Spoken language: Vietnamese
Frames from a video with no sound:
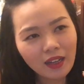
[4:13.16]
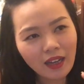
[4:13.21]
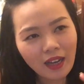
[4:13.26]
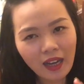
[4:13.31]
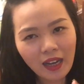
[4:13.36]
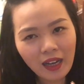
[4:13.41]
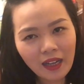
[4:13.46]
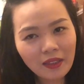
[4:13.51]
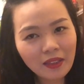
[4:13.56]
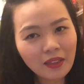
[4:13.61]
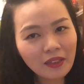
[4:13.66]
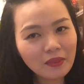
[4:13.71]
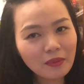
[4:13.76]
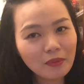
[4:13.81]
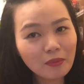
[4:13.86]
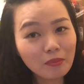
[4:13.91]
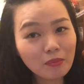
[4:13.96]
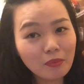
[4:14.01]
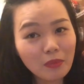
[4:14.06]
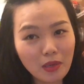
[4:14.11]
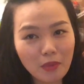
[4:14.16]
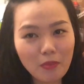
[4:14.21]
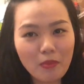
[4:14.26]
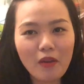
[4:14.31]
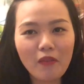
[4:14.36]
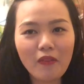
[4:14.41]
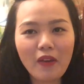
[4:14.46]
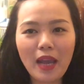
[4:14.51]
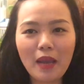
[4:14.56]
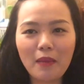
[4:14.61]
à, mượn
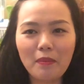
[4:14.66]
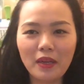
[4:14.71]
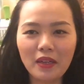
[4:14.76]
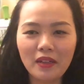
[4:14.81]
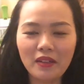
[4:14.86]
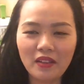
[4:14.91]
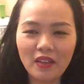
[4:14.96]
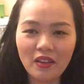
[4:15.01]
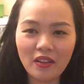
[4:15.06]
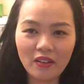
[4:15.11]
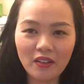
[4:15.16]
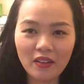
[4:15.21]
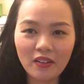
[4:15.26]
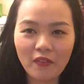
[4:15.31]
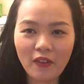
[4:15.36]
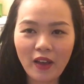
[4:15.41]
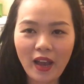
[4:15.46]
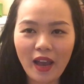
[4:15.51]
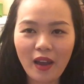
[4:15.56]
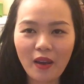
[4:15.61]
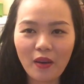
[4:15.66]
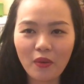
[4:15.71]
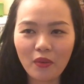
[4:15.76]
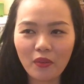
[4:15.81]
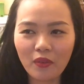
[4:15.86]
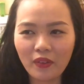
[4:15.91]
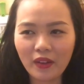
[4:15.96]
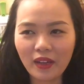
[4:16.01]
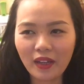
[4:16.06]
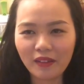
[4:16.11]
bờ vai mình dựa
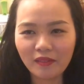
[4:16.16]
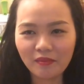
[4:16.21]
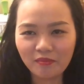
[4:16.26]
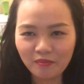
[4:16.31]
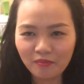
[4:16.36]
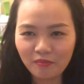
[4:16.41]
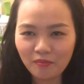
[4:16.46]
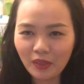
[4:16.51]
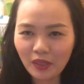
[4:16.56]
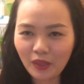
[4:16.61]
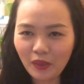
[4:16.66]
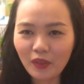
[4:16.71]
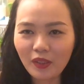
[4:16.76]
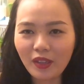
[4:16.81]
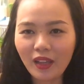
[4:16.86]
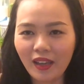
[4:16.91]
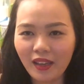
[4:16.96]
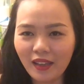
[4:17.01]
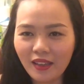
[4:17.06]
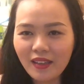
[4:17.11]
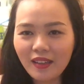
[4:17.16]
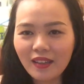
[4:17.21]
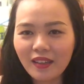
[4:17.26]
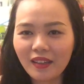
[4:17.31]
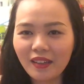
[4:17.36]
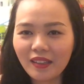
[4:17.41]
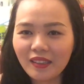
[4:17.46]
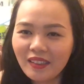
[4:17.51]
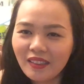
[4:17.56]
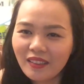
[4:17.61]
vào và mình có thể
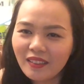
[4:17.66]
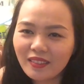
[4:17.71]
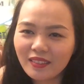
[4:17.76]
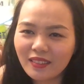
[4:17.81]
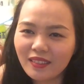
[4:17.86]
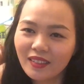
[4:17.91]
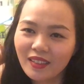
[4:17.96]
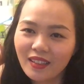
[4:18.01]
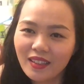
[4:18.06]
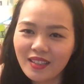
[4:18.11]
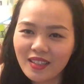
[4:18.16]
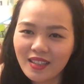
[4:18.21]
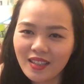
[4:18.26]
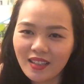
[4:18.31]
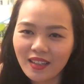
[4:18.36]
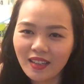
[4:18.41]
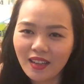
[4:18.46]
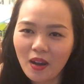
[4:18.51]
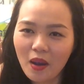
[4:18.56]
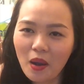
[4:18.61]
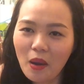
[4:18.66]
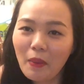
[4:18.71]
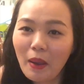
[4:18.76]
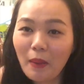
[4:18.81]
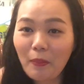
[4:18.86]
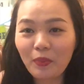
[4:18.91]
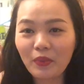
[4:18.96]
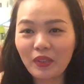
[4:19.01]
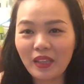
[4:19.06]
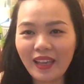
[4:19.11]
được ôm
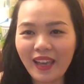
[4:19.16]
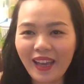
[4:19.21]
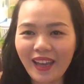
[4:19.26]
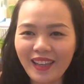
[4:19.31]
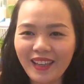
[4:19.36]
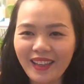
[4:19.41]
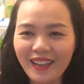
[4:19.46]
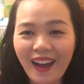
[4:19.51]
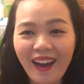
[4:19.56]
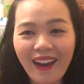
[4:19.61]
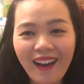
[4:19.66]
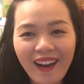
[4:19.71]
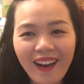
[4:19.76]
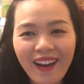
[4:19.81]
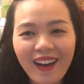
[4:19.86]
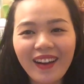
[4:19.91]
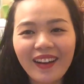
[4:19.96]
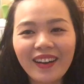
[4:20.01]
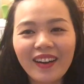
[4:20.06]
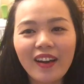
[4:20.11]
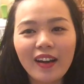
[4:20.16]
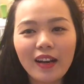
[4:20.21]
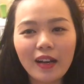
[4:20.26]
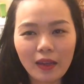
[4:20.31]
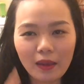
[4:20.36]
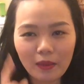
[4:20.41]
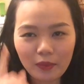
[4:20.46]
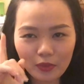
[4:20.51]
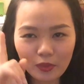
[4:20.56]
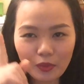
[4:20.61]
ấp chị ấy. Đó, đó
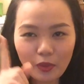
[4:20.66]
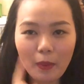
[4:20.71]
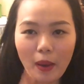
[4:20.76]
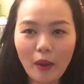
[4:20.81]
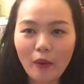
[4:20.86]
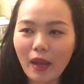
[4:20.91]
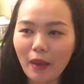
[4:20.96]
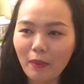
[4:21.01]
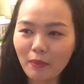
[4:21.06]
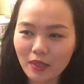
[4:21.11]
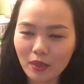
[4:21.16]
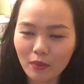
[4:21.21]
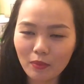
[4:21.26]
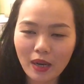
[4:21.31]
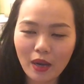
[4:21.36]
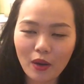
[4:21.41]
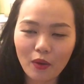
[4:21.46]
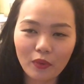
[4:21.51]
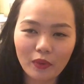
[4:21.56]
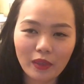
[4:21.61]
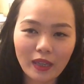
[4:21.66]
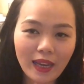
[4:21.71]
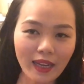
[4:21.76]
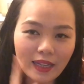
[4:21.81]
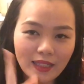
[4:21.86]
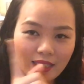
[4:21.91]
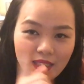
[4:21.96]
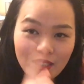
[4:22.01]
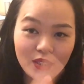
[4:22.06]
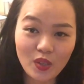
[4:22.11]
là tôi bảo đảm trong đầu các
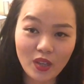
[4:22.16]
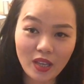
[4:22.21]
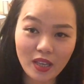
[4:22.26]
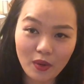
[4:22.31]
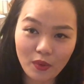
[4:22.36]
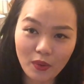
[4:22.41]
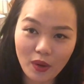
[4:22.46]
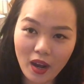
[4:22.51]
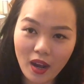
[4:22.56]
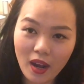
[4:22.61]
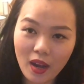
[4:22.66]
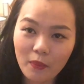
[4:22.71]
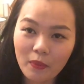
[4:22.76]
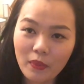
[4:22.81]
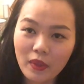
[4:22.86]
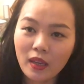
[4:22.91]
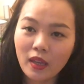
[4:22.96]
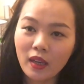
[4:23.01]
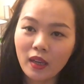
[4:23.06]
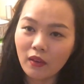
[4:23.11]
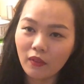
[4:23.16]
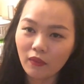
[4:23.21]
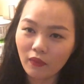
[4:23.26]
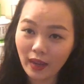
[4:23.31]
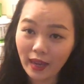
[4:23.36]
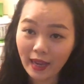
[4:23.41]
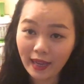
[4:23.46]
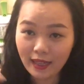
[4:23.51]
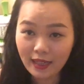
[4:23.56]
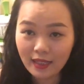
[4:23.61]
anh sẽ suy nghĩ điều đó.
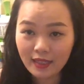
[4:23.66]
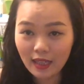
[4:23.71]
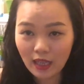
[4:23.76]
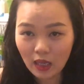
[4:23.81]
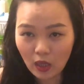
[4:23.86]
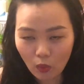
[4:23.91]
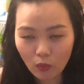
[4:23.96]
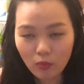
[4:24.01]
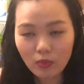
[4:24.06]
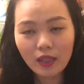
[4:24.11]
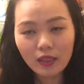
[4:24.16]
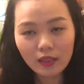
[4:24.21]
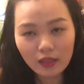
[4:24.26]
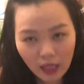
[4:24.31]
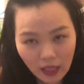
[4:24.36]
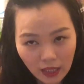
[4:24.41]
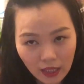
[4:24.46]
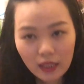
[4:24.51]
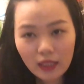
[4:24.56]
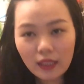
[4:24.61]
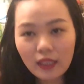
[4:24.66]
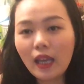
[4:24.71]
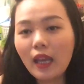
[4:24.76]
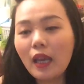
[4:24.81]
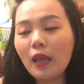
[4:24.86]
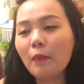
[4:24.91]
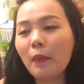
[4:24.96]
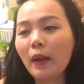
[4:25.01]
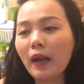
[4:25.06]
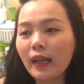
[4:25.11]
Và các chị cũng rất thích
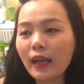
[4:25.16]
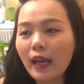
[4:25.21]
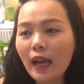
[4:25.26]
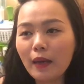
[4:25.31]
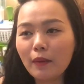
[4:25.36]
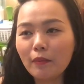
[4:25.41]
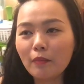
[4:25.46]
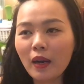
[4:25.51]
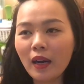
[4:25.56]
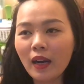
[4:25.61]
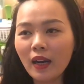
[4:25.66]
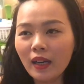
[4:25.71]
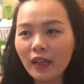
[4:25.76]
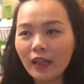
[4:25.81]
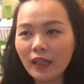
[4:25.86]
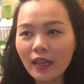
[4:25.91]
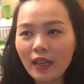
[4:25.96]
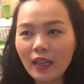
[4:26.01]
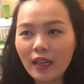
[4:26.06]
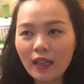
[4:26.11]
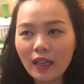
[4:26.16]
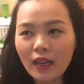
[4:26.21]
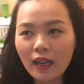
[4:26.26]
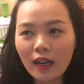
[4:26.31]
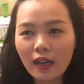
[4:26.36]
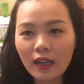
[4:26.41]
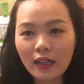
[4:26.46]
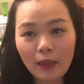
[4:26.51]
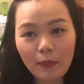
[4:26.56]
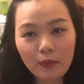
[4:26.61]
khi mà các anh mời đi
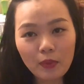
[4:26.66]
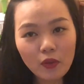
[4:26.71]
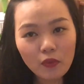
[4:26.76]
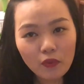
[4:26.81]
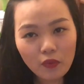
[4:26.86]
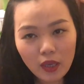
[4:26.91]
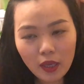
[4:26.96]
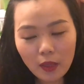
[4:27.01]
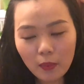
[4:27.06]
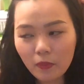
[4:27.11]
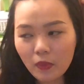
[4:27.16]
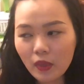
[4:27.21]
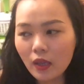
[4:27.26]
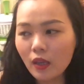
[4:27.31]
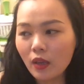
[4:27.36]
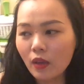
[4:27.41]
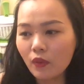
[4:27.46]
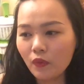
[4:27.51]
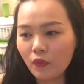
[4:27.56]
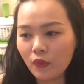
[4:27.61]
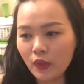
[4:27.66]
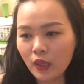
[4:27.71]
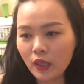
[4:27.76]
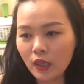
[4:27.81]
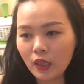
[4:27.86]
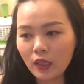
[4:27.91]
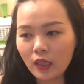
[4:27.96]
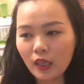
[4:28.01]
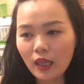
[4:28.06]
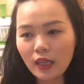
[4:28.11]
rạp chiếu phim,
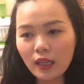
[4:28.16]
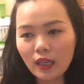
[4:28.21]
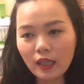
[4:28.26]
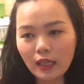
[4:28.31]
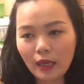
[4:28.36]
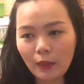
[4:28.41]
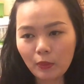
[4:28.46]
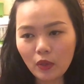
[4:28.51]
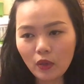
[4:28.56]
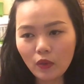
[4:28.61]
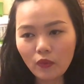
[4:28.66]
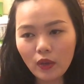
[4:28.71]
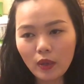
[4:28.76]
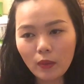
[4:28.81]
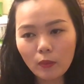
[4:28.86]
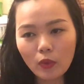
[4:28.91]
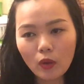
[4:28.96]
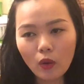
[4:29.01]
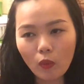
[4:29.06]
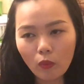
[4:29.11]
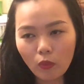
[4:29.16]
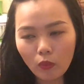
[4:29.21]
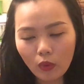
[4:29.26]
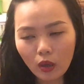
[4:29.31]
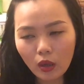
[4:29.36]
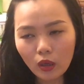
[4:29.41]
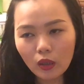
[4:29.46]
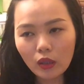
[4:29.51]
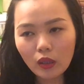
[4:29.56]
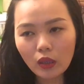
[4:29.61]
vì cái nơi rạp chiếu phim
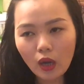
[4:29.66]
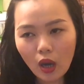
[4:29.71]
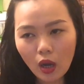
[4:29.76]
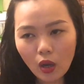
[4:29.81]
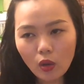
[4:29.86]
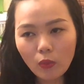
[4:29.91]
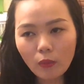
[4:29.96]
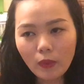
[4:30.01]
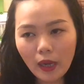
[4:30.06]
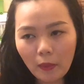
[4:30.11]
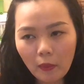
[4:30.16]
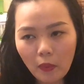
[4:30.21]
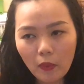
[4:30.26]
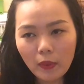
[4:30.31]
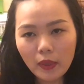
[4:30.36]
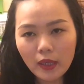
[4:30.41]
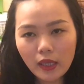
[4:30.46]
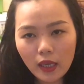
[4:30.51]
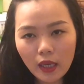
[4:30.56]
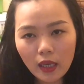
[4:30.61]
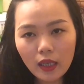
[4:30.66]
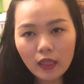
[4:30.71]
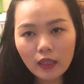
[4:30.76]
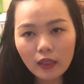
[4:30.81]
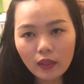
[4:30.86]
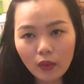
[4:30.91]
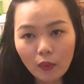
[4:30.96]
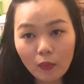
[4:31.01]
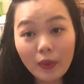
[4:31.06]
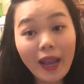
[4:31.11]
cũng nó cũng là một cái
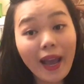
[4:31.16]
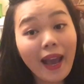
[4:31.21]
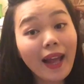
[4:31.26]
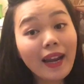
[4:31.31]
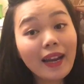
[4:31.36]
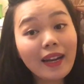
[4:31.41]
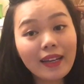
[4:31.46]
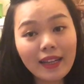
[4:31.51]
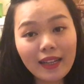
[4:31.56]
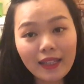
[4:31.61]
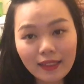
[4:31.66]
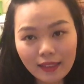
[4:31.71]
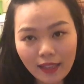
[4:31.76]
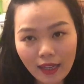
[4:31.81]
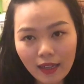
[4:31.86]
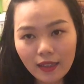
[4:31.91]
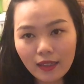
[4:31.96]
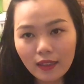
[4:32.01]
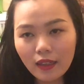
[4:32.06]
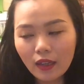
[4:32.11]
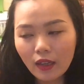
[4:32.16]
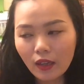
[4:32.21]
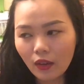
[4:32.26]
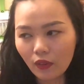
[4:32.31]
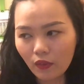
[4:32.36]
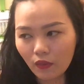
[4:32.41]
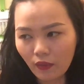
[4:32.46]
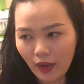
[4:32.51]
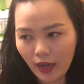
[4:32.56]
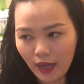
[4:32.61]
nơi cũng khá là riêng tư,
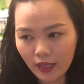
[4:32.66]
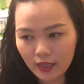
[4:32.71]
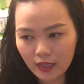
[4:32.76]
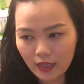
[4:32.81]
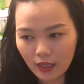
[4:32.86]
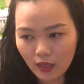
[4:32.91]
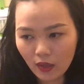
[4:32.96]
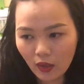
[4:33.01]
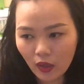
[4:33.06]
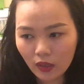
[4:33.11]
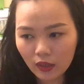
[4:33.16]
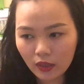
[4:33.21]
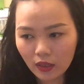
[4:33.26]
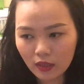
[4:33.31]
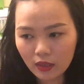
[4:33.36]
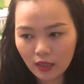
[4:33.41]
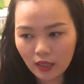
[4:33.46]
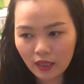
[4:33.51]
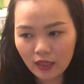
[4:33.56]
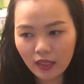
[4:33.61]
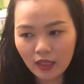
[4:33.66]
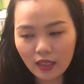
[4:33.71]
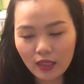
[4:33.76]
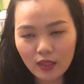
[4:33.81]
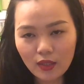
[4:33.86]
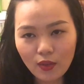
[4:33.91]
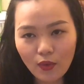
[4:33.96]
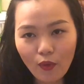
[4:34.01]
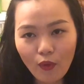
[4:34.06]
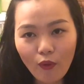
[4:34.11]
và chỉ có từ trên
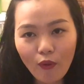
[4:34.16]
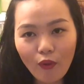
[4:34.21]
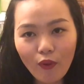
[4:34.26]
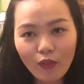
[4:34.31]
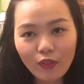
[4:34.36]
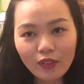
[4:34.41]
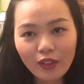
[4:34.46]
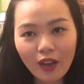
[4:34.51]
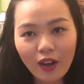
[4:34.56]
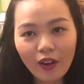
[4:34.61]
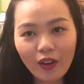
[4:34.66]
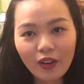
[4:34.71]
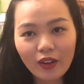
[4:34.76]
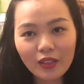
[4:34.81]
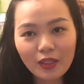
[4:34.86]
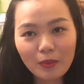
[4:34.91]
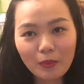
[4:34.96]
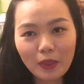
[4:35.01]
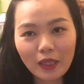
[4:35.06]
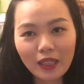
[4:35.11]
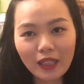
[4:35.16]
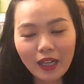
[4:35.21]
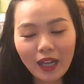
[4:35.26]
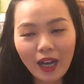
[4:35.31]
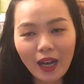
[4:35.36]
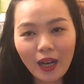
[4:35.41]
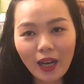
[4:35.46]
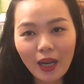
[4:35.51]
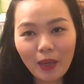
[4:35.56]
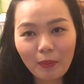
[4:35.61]
nhìn xuống thôi, chứ mình
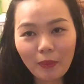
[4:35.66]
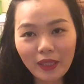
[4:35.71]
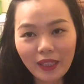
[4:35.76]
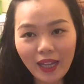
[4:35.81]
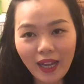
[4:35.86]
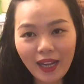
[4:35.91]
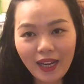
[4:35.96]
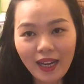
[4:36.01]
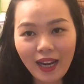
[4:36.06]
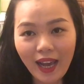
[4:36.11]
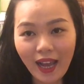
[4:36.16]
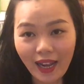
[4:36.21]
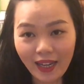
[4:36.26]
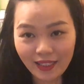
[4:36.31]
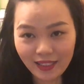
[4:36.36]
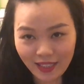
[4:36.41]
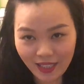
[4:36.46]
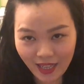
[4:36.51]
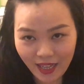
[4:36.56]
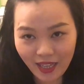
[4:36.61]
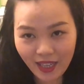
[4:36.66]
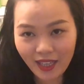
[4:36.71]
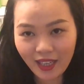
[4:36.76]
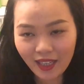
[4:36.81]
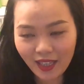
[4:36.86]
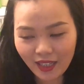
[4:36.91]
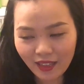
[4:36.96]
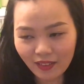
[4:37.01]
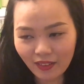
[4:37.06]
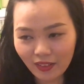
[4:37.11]
mình thấy là hạn
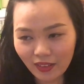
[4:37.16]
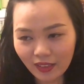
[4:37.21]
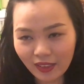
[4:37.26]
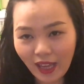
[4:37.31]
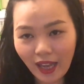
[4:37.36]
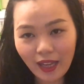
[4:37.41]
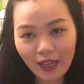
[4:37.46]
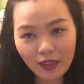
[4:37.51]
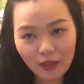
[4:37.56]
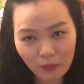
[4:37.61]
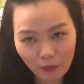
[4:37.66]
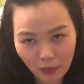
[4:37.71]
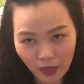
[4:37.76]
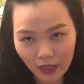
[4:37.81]
chế cái người thấy được